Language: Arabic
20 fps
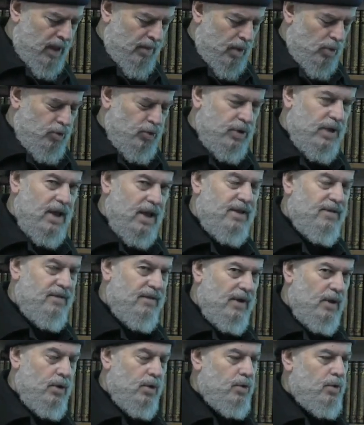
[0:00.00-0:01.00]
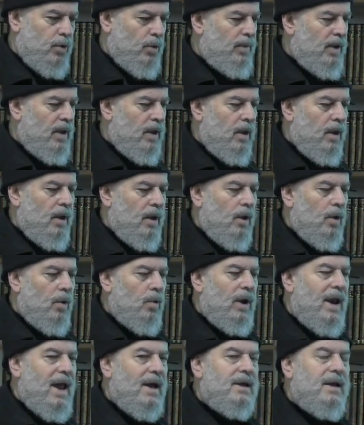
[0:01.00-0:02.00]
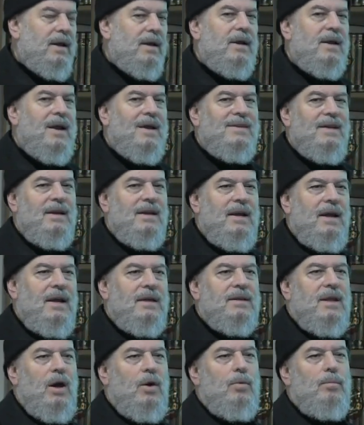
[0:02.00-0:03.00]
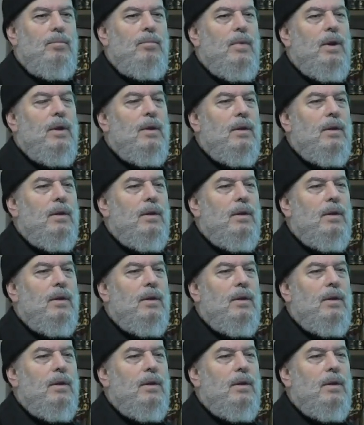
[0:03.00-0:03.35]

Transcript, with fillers: موجودات في اليوتيوب ولكن الناس اللي عندهم